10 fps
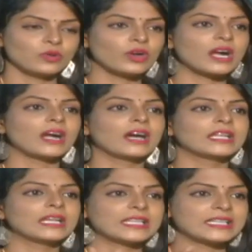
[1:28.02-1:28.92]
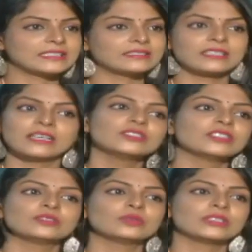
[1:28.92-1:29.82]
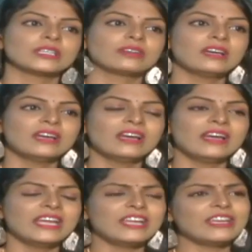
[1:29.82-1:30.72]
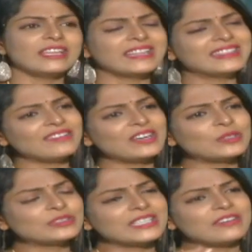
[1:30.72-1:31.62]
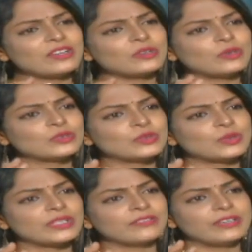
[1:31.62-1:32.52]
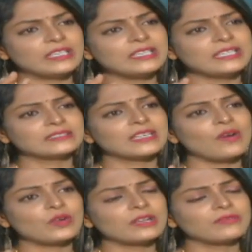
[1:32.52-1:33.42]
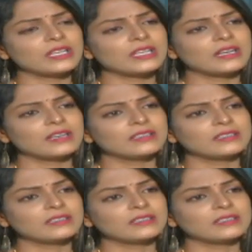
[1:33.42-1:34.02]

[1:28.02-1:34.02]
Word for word: యోగా కానీ లేదంటే ఎక్సర్సైజ్ కానీ చేస్తూ ఉంటారు ఈ ఎంతవరకు సేఫ్ అనుకోవచ్చు ఈ ఫిట్నెస్గా ఉండడం వల్ల